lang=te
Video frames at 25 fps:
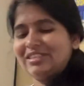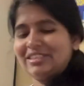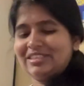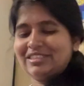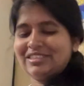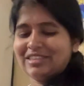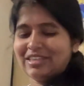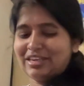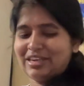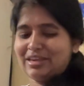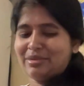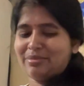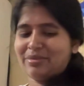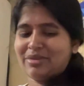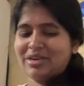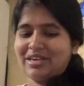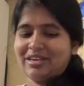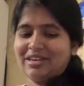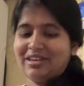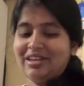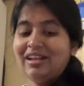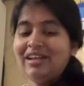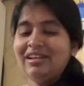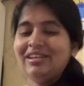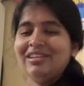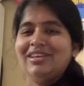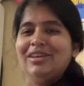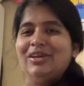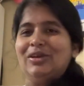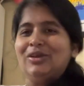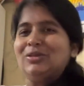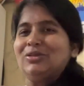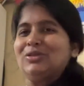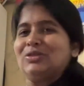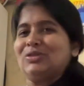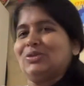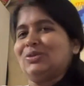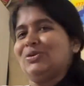చేశాను అనమాట
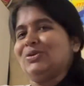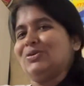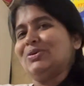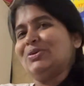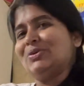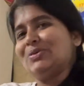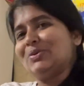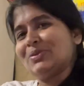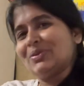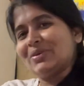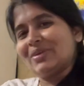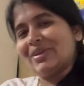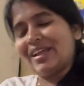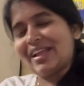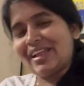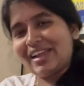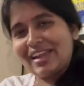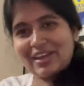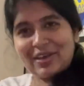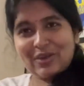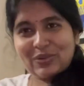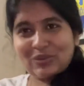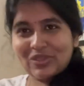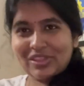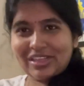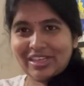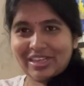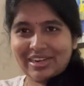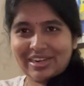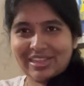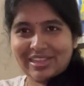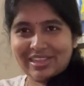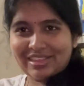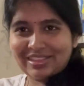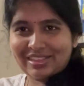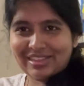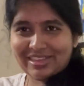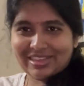సో ఎలా ఉంది
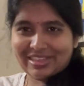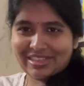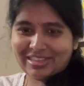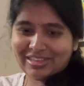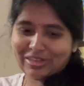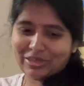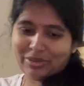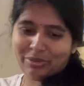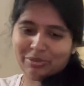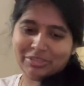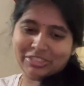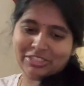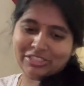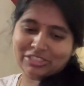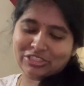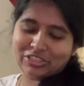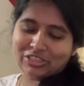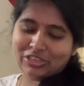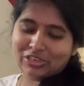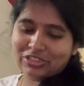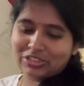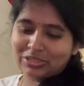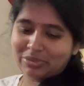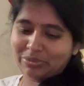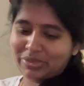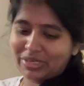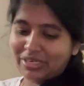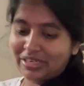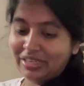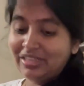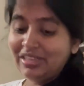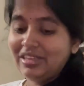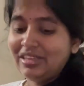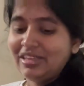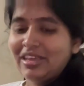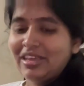అనేది అయితే కింద కామెంట్ సెక్షన్లో చెప్పండి